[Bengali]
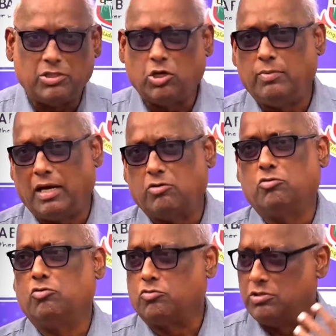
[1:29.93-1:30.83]
নিতে হবে এখন
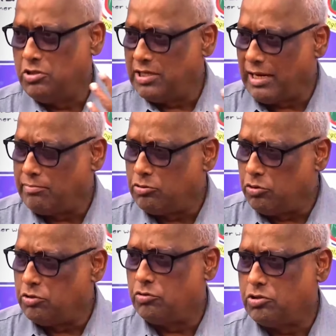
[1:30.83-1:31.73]
নতুন যদি ক্যাপ্টেন
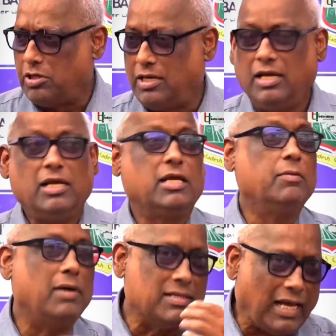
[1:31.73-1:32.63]
তৈরি করতে হয়
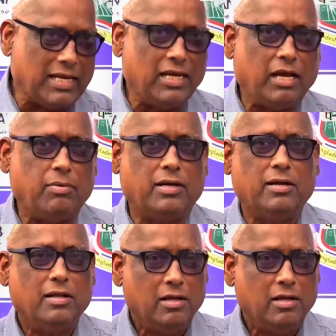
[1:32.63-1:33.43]
কিংবা তাকেই আবার